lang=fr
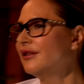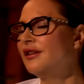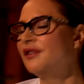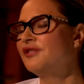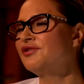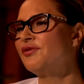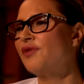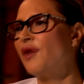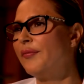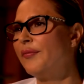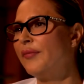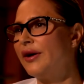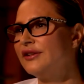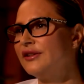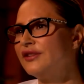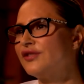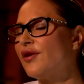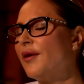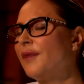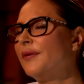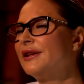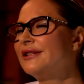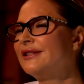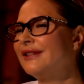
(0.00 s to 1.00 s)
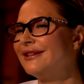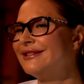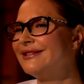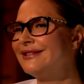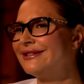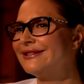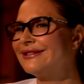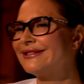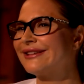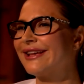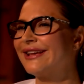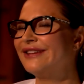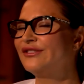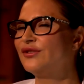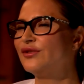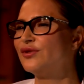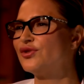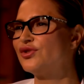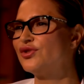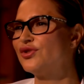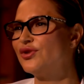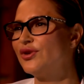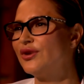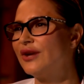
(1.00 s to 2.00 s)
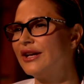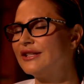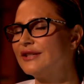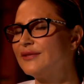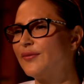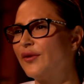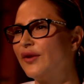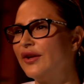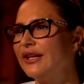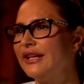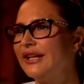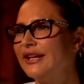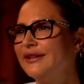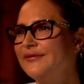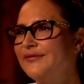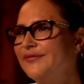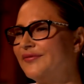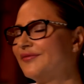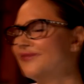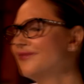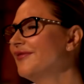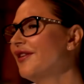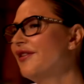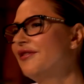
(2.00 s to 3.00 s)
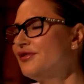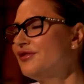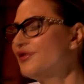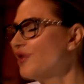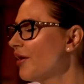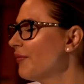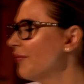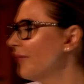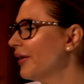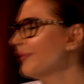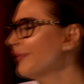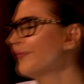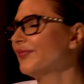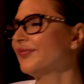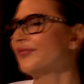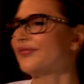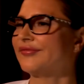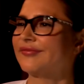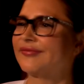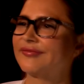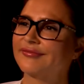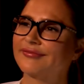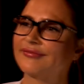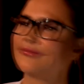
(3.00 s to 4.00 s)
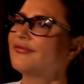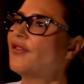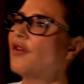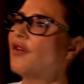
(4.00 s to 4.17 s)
non, je ne crois pas. Je ne crois pas que tu insisterais ah, toujours à ce point-là. Non, je ne crois pas. Tu fais erreur.